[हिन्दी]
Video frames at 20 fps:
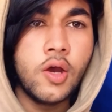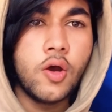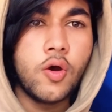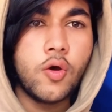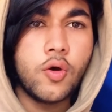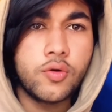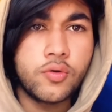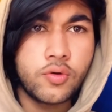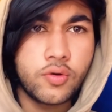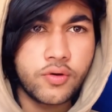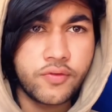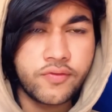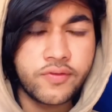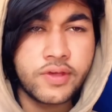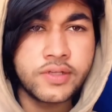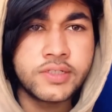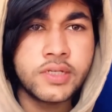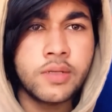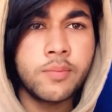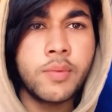और
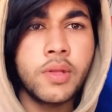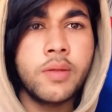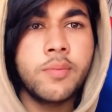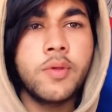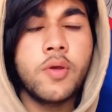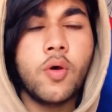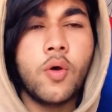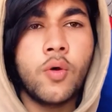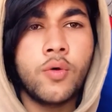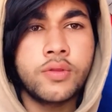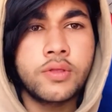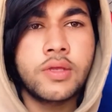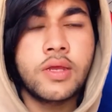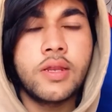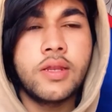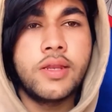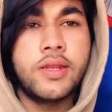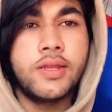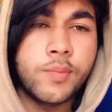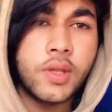नोटिफिकेशन बिल भी ऑन कर
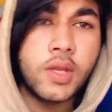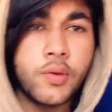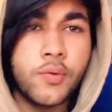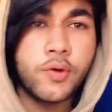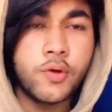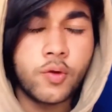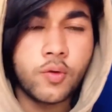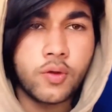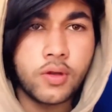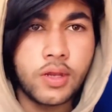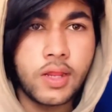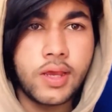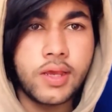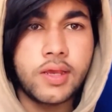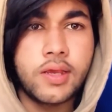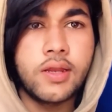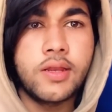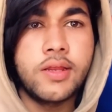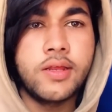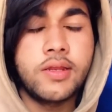ले पहले वीडियो को लाइक
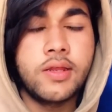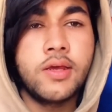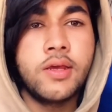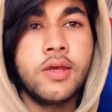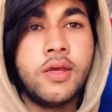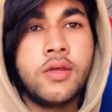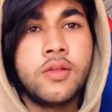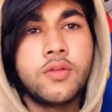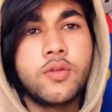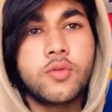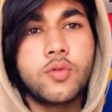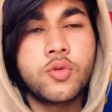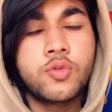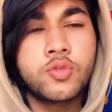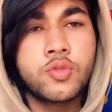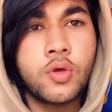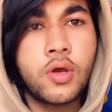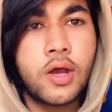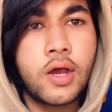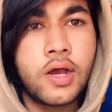कर लेना तो
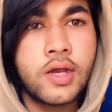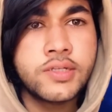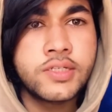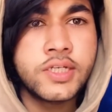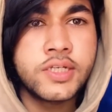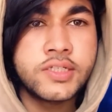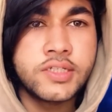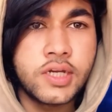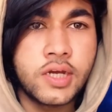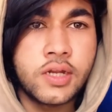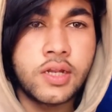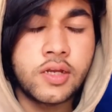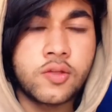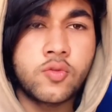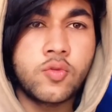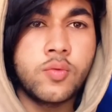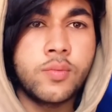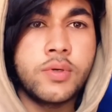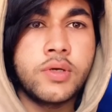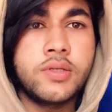दोस्तों आज है चार
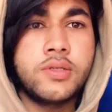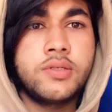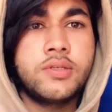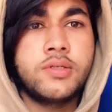अक्टूबर